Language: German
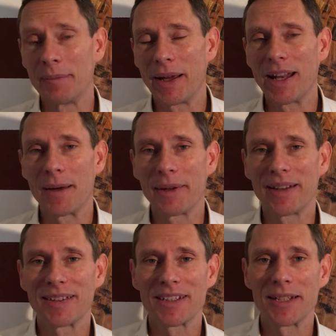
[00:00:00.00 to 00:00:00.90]
Mein Name
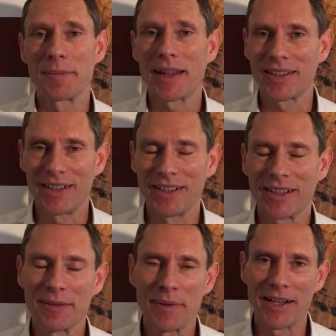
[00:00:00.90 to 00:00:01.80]
ist
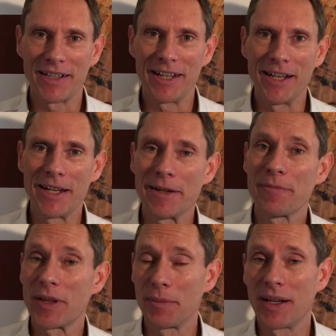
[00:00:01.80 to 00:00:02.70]
Martin, Martin Hiller.
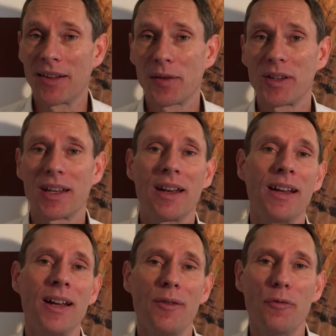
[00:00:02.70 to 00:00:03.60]
Ich bin ein solcher
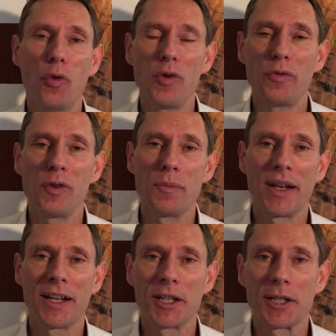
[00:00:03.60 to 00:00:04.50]

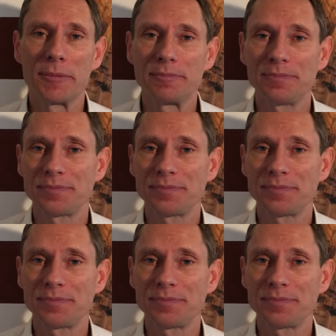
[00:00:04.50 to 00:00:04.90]
Wohlfühlmanager.